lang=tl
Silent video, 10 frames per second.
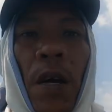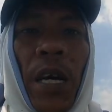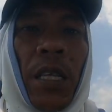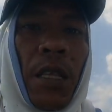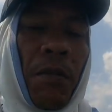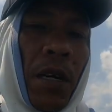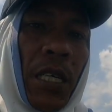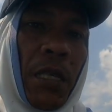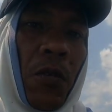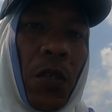alright
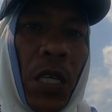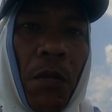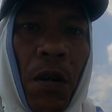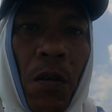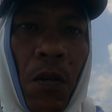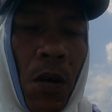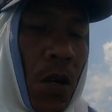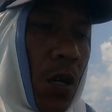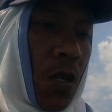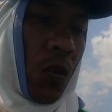mga kachabaw-chabaw
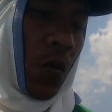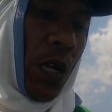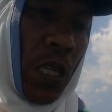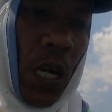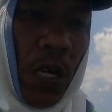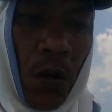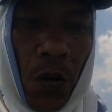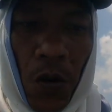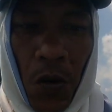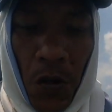so uwi na
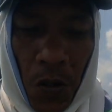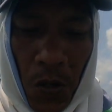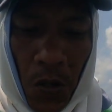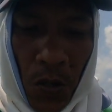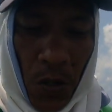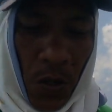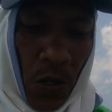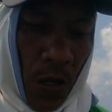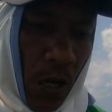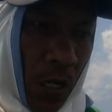tayo
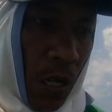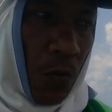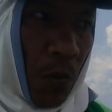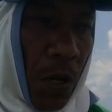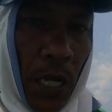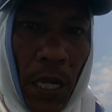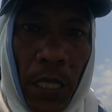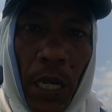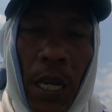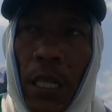at ano pa bang
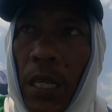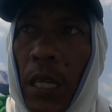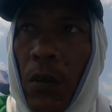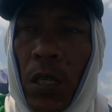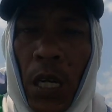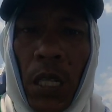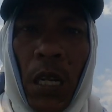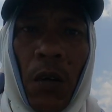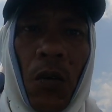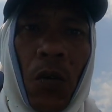hinihintay natin dito sakit
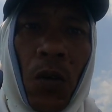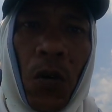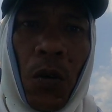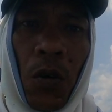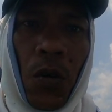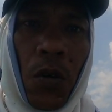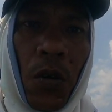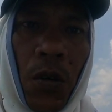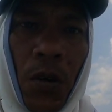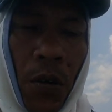na ng ulo ko
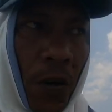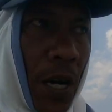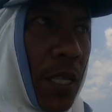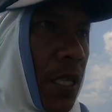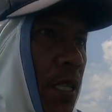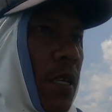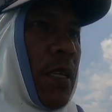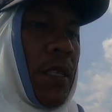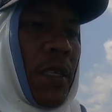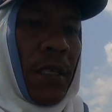alright
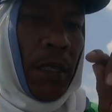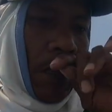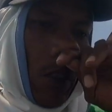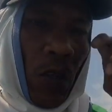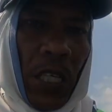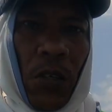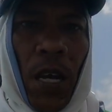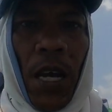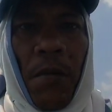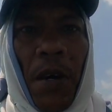so let's
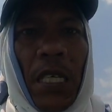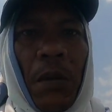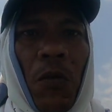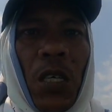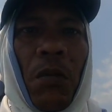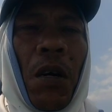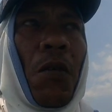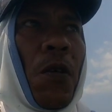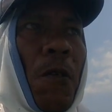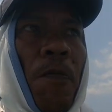go na mga
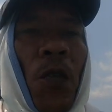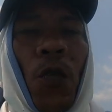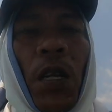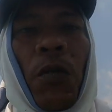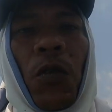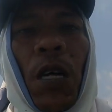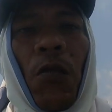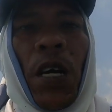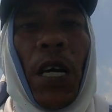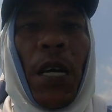kachabaw-chabaw uwi na
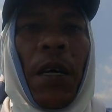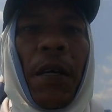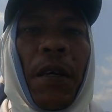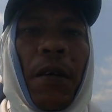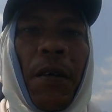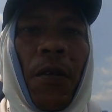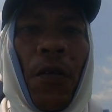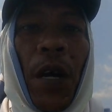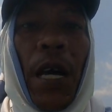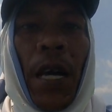muna uwi
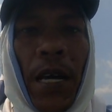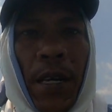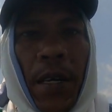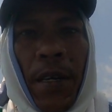uwi he